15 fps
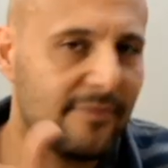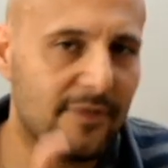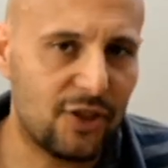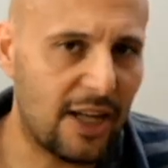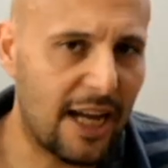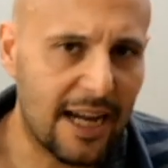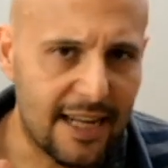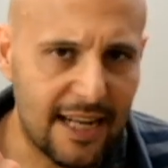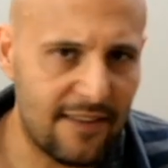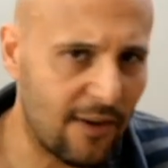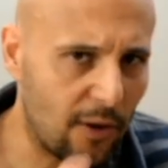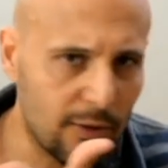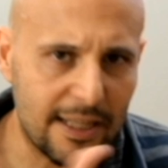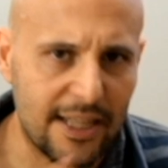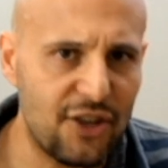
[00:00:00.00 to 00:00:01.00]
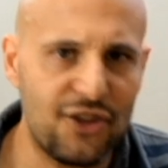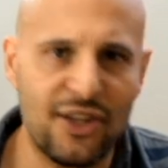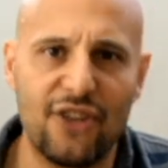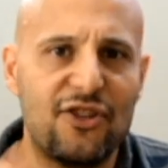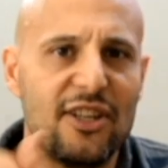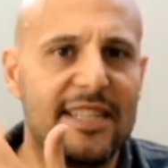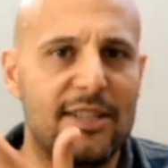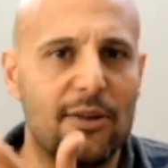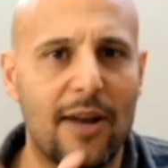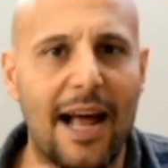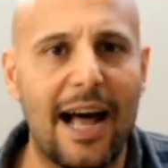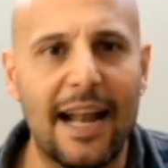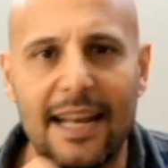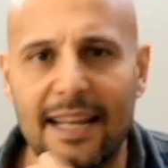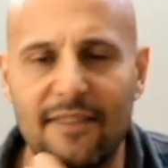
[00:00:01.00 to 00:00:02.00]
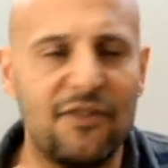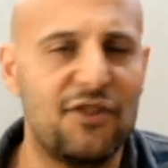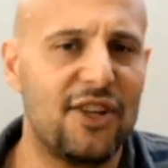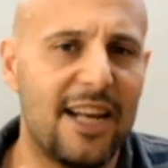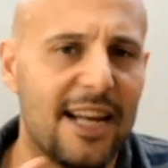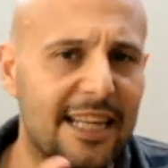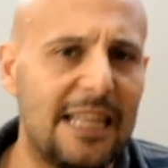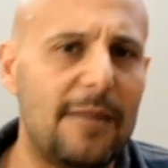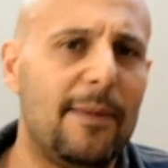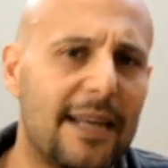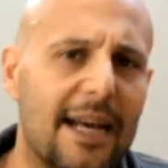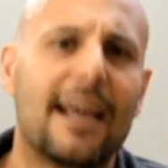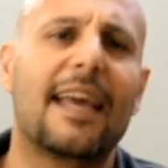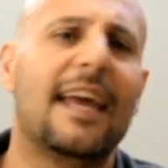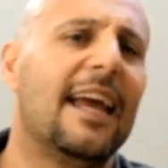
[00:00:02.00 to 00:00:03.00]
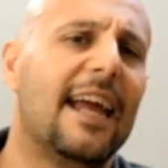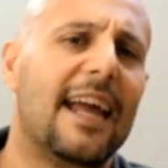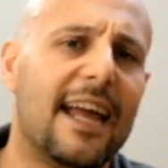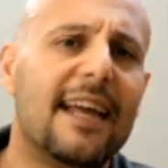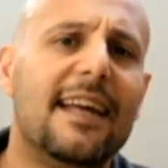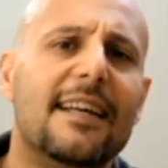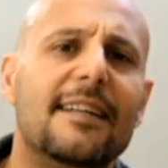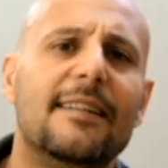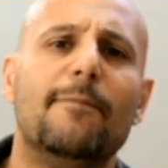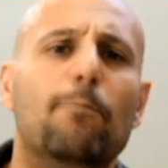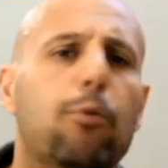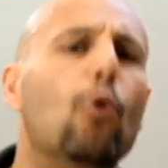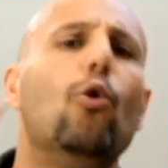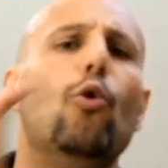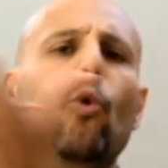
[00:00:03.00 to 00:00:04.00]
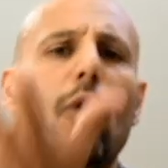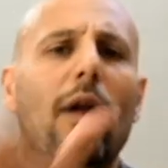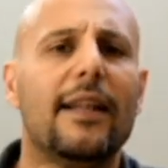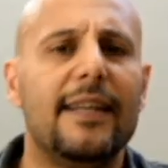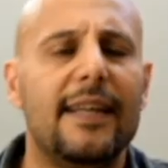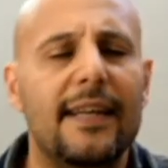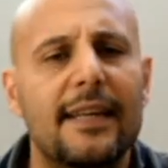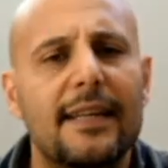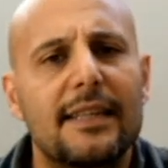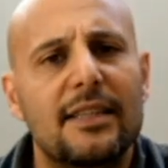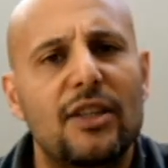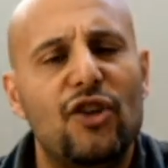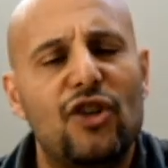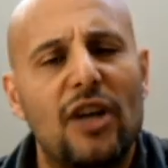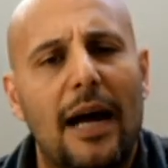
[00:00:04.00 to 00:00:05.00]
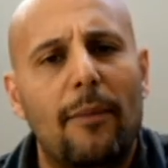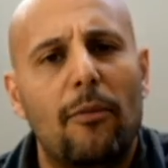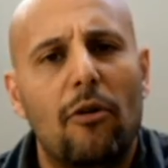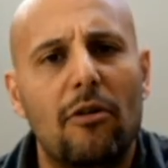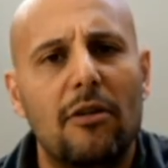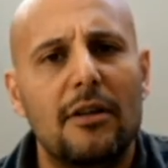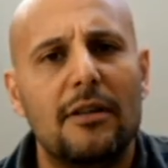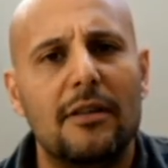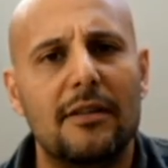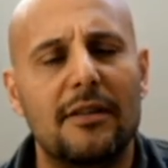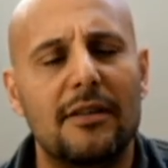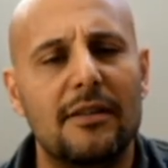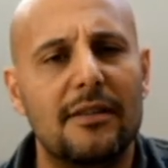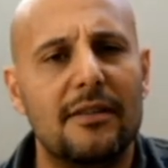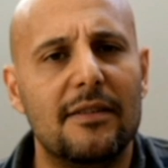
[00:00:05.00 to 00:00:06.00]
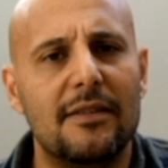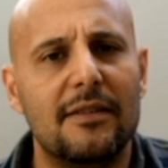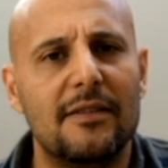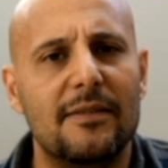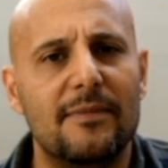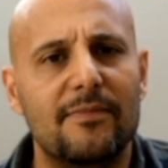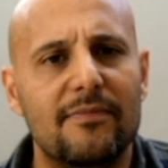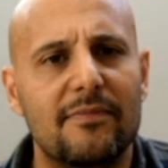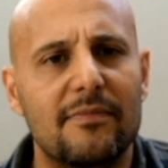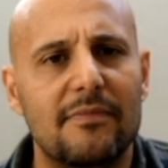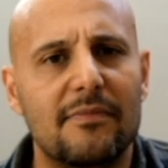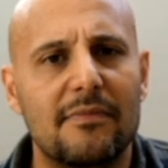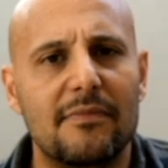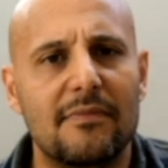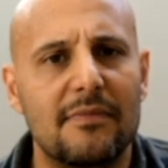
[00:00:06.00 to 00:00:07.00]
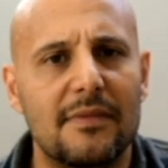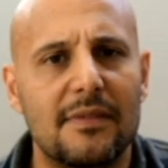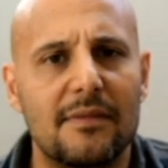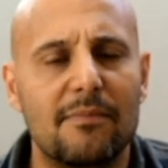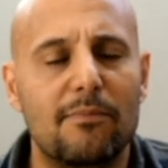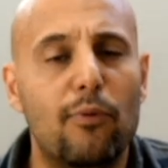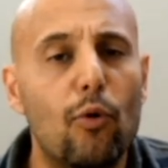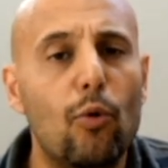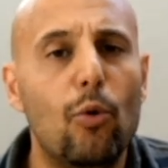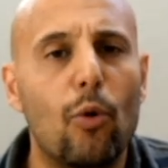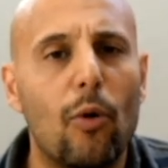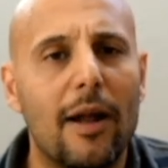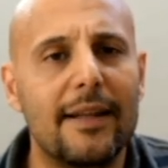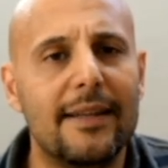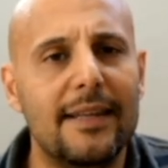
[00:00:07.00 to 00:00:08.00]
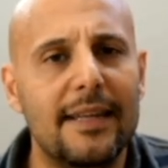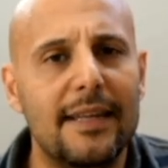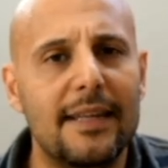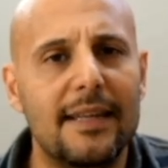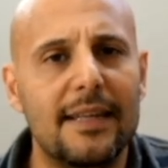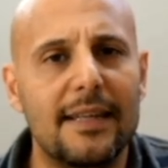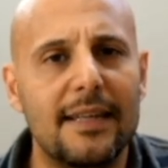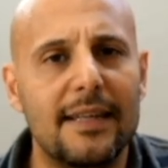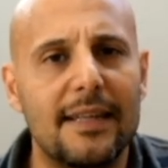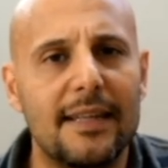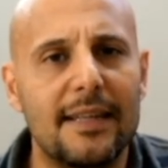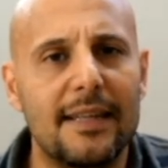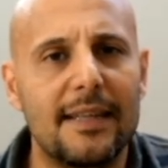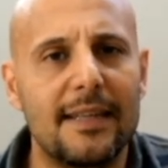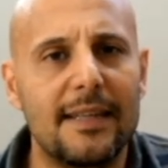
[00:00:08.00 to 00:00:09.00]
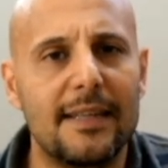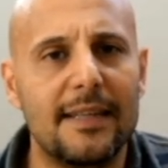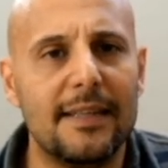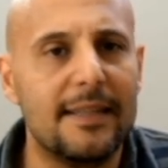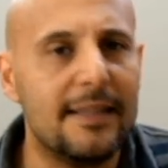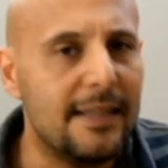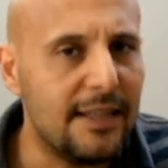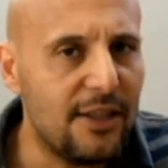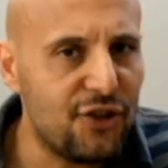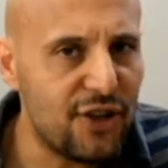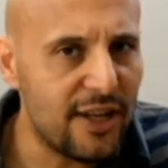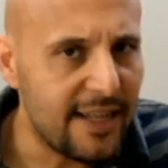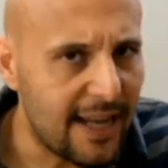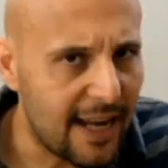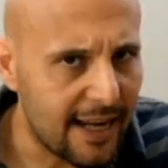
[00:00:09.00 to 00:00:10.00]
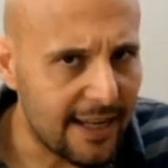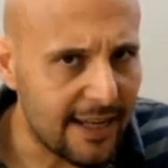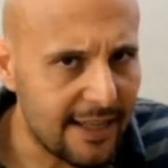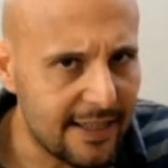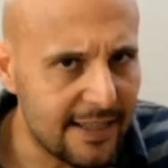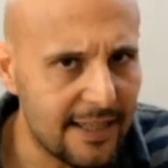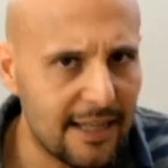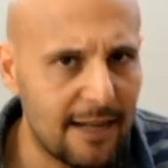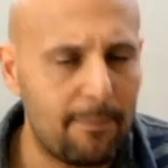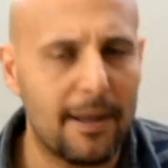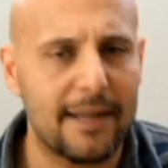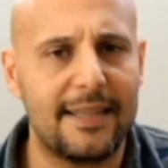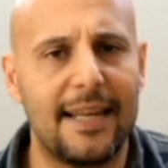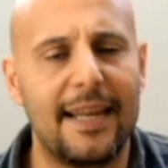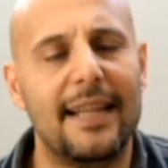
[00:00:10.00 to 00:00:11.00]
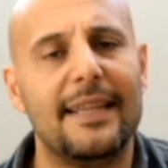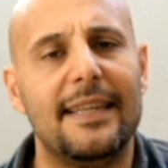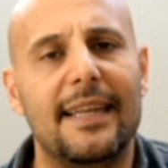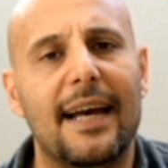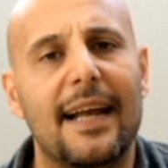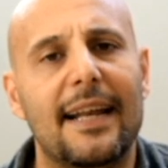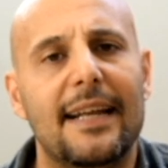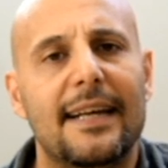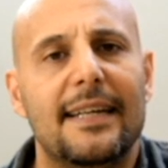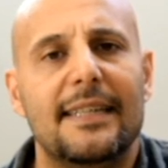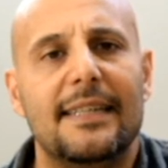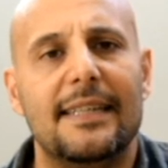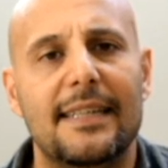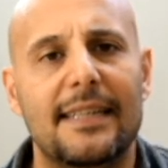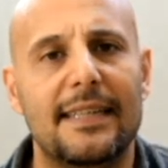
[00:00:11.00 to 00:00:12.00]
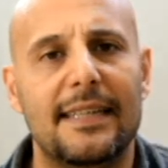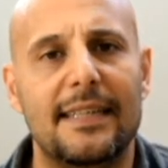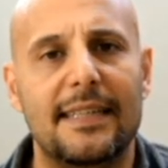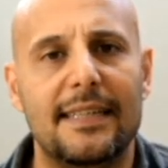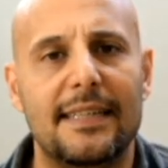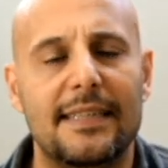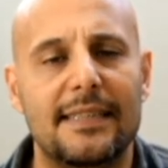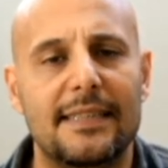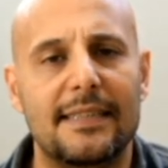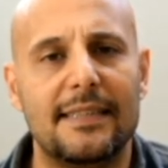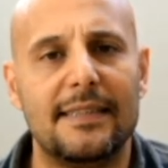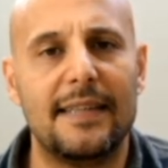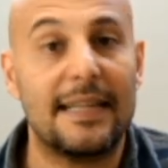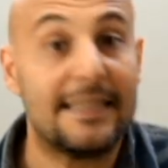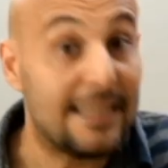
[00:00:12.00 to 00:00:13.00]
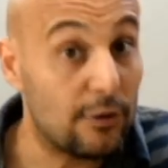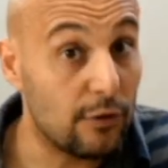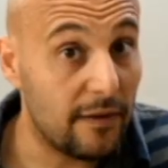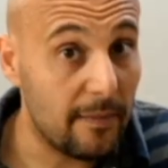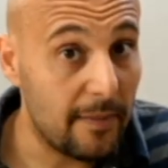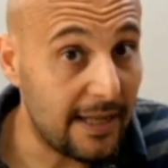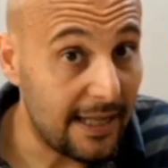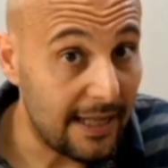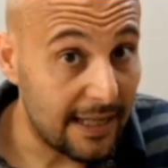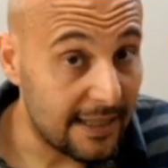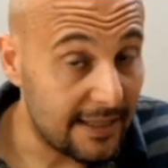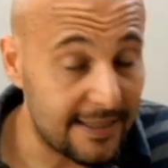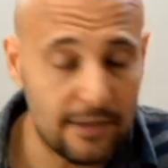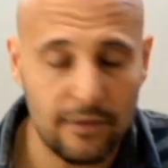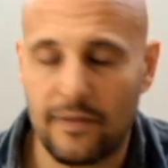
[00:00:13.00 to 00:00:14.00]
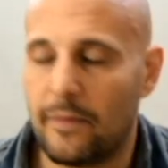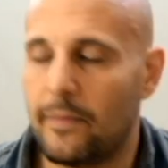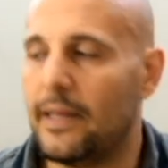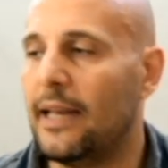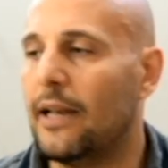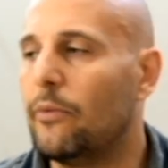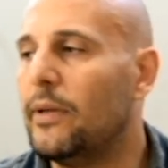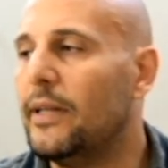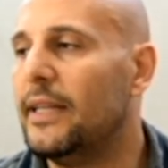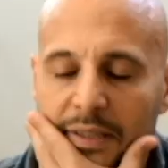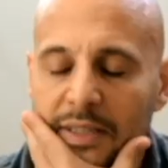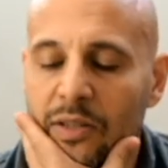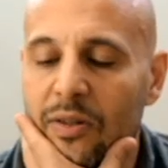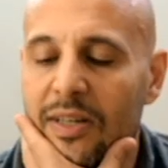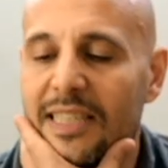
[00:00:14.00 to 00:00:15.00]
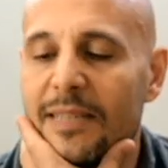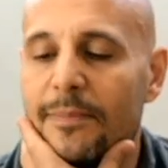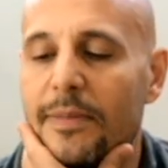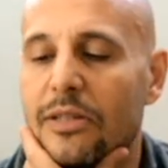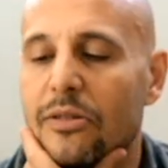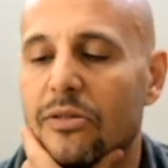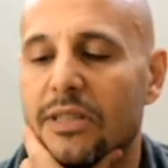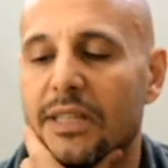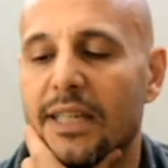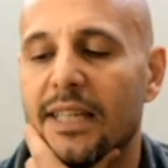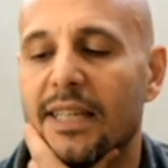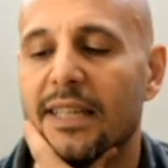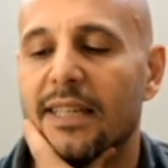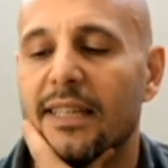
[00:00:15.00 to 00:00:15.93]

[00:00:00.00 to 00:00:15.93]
c'è anche la facoltà di ingegneria gestionale, ingegneria chimica, che è pullula di, diciamo, eh, pullula di, di, ingegneri appartenenti al, uh, al sesso femminile, di sesso femminile, quindi non è sempre così.